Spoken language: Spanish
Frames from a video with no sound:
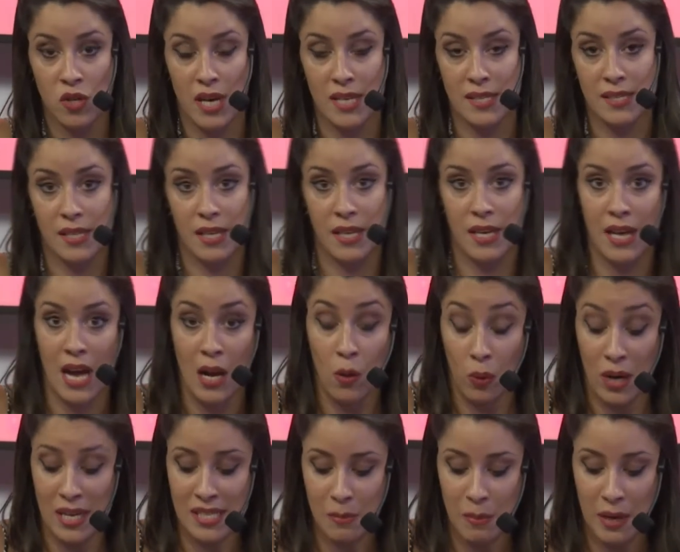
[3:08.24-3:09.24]
hace
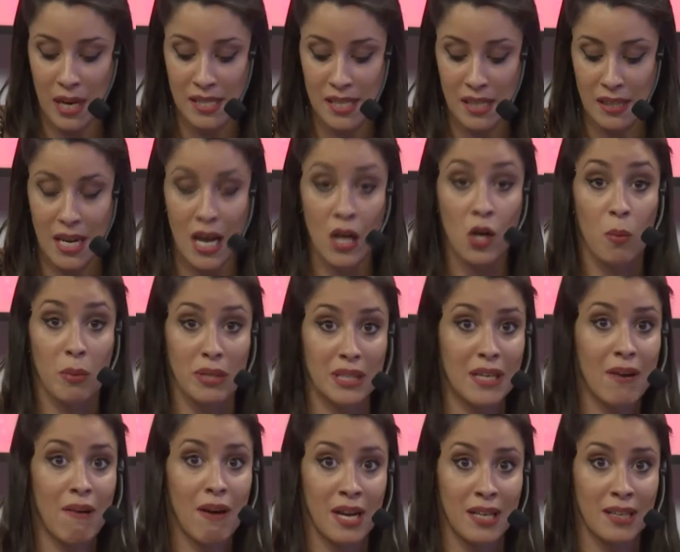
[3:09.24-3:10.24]
algunas semanas atrás
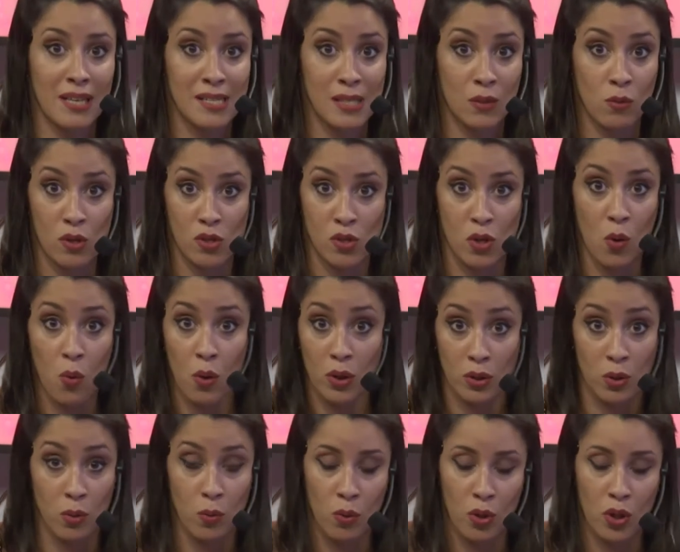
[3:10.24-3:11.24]
comentaban esta situación
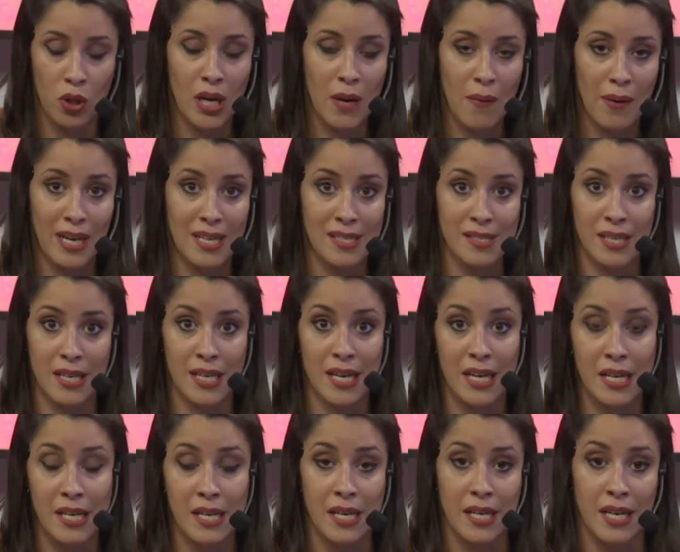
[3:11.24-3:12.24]
cuando ocurrió la
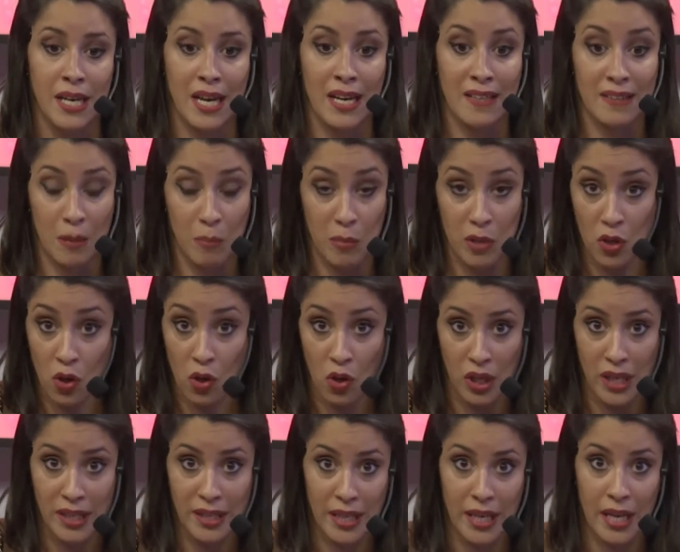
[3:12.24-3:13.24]
balacera eh, que terminó con
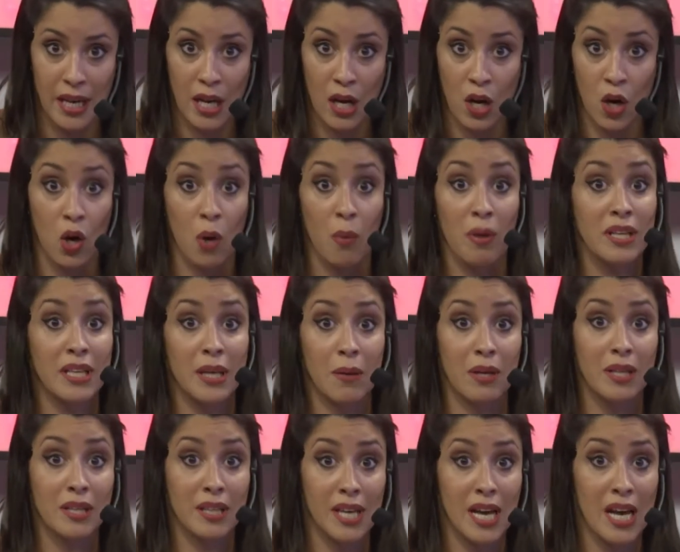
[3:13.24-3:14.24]
este joven de
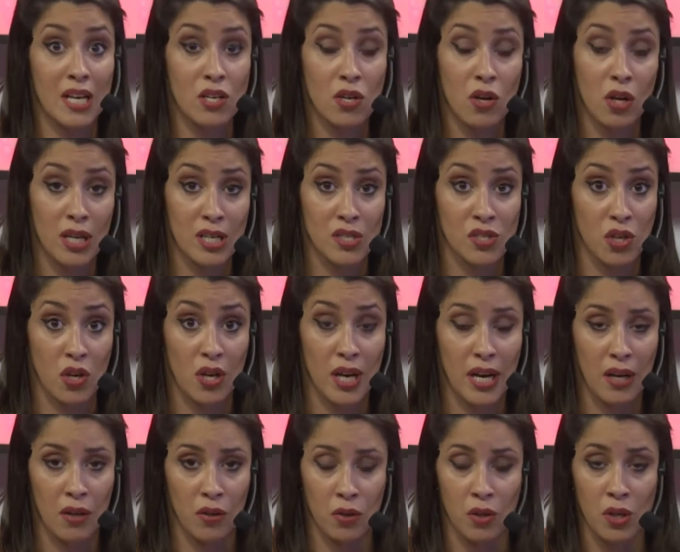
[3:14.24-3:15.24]
20 años
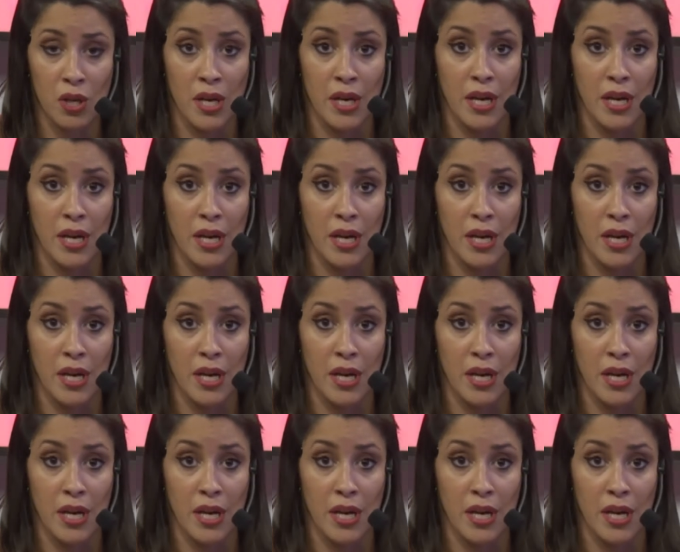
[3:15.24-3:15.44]
lesionado.